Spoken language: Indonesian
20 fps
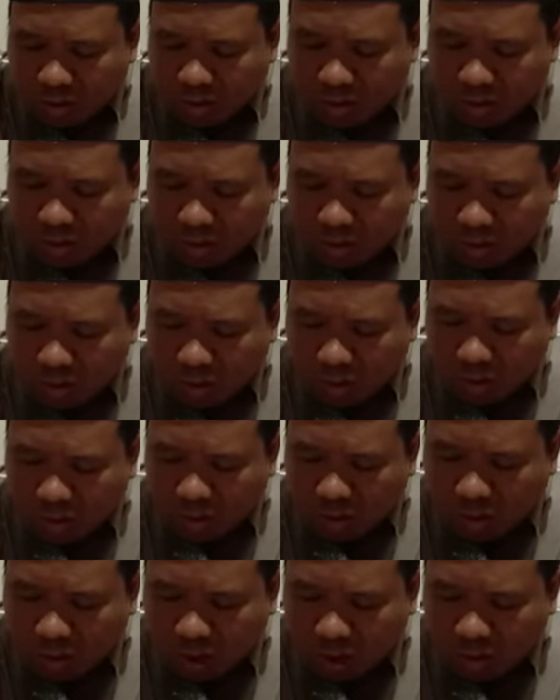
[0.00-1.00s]
Wahwa
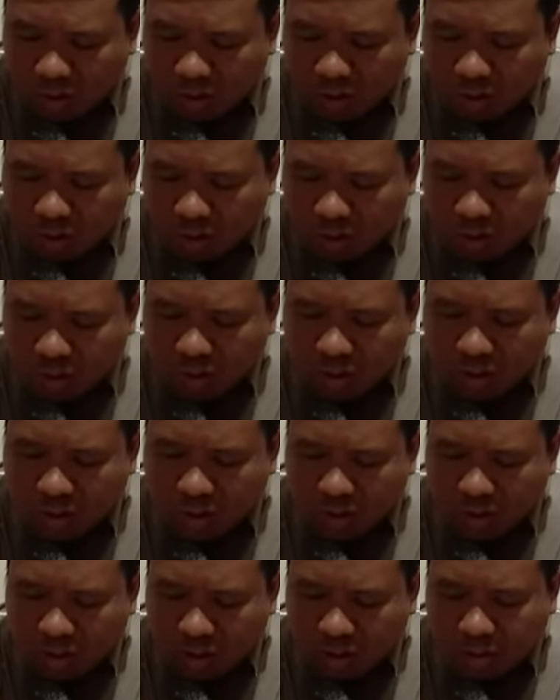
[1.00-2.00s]
yuhawiruhu
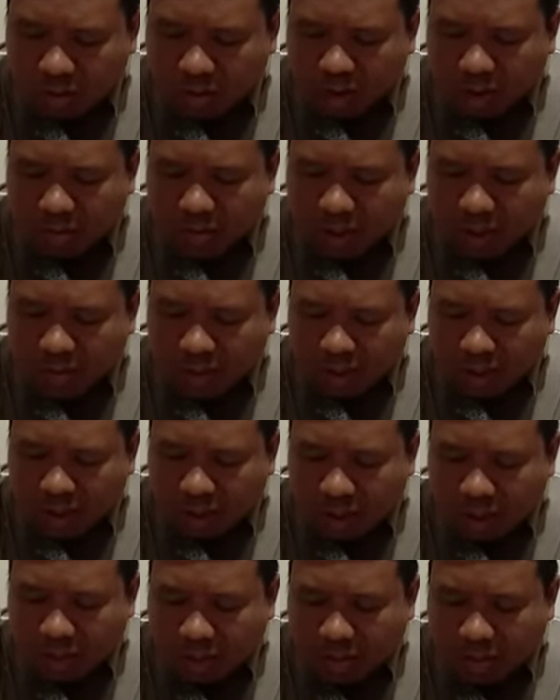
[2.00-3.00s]
ya ia
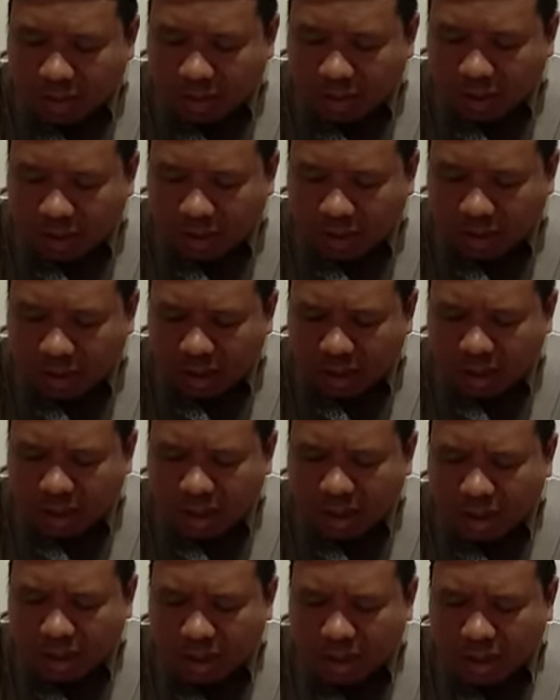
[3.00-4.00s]
berbicara kepada temannya
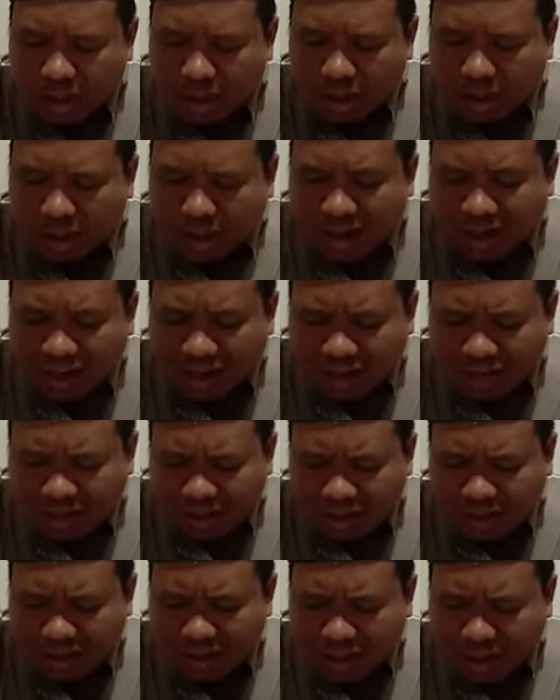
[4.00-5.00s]

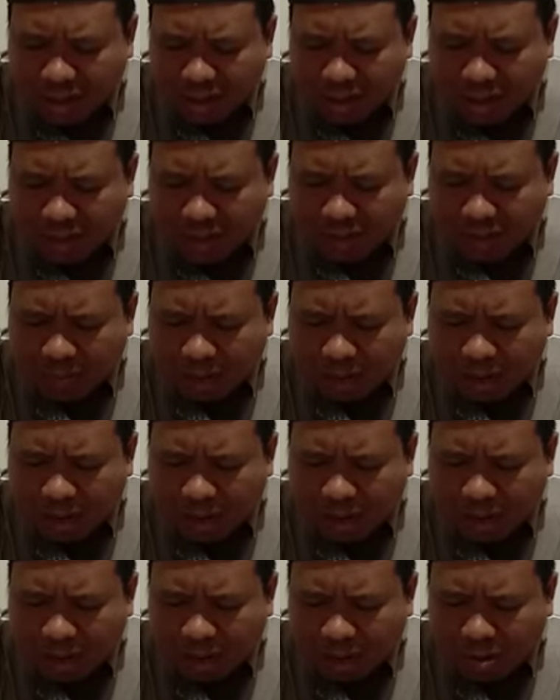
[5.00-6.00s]
akafarta apakah
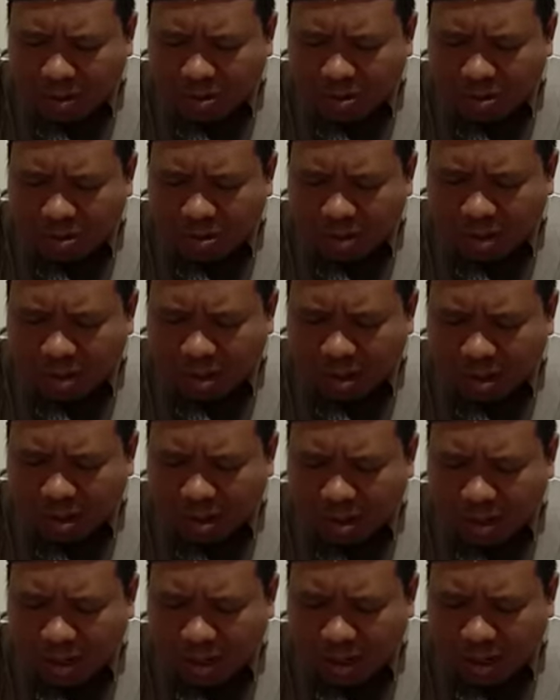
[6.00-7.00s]
engkau
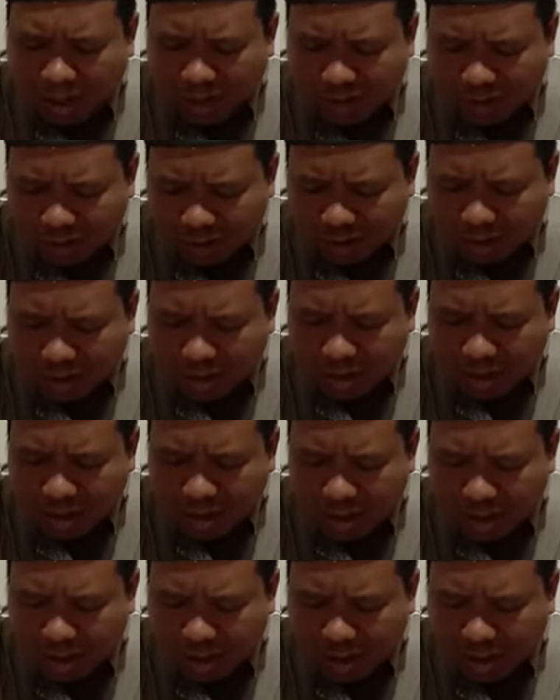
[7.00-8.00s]
telah kafir
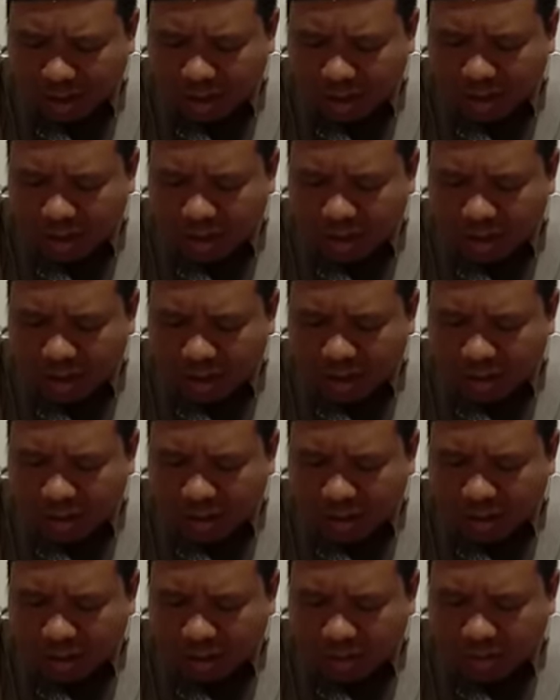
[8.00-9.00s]
ya
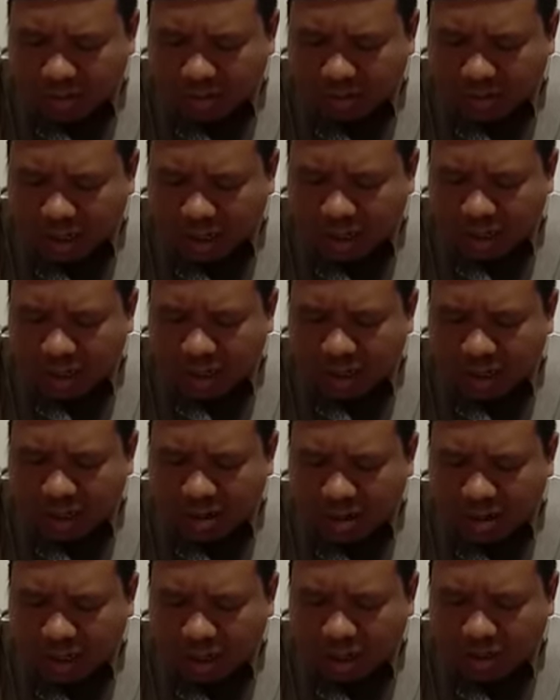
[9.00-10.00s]
billadzi
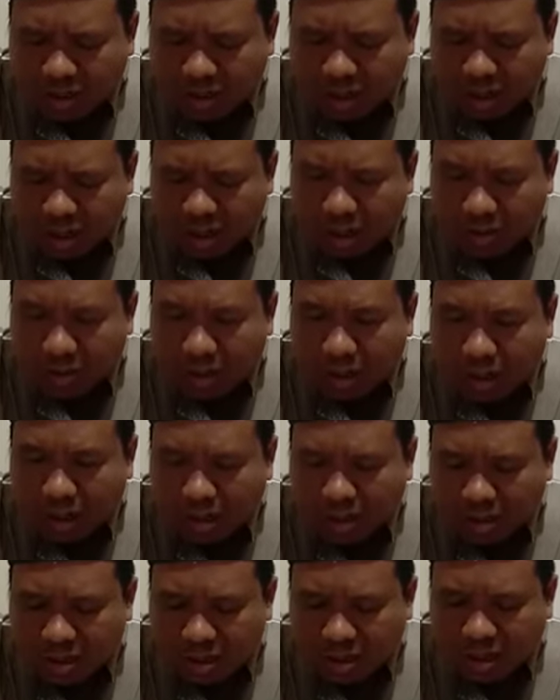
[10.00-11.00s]
khalaqaka kepada
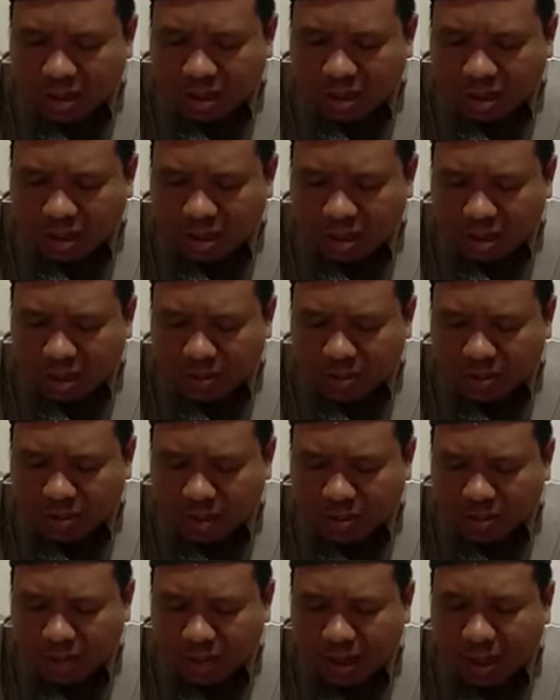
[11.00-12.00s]
zat yang telah
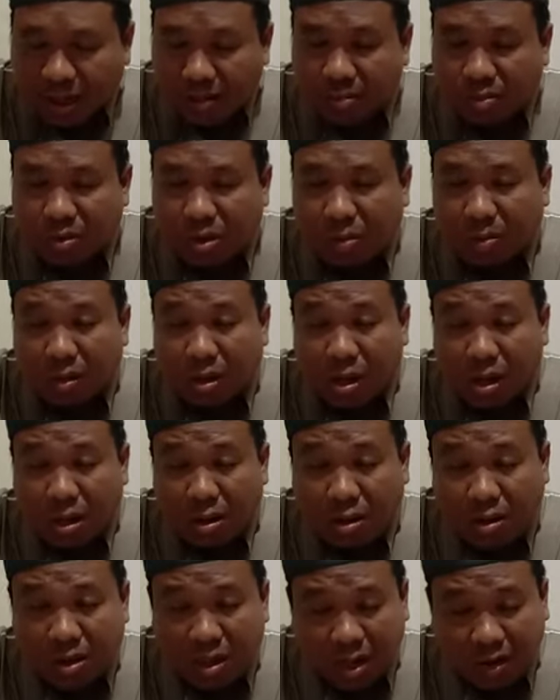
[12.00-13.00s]
menciptakan apakah
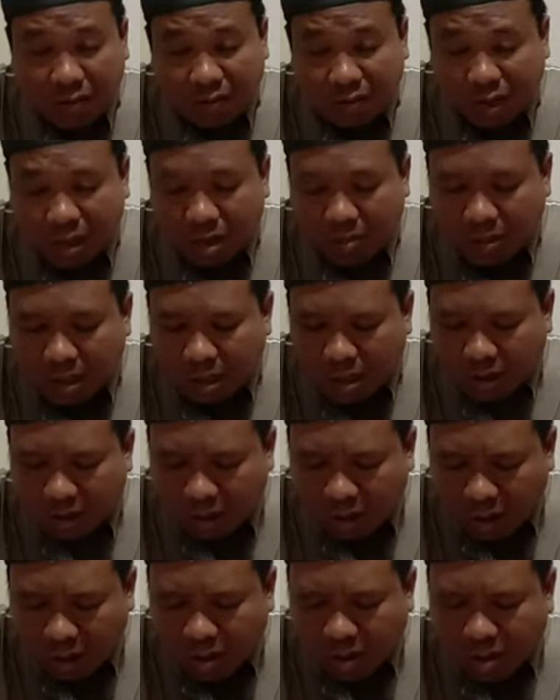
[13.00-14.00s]
kau kafir kepada
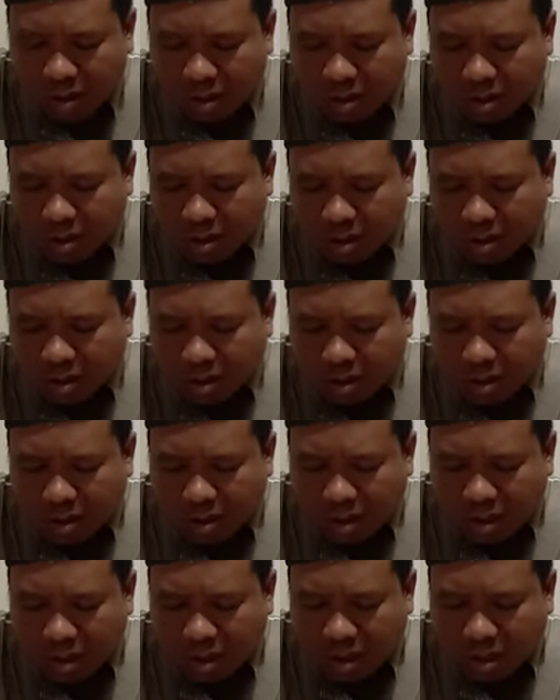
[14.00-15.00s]
Allah
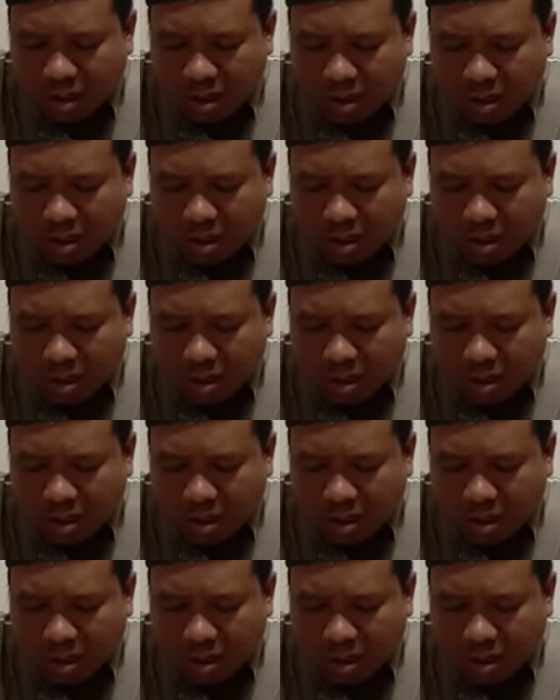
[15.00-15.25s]
ya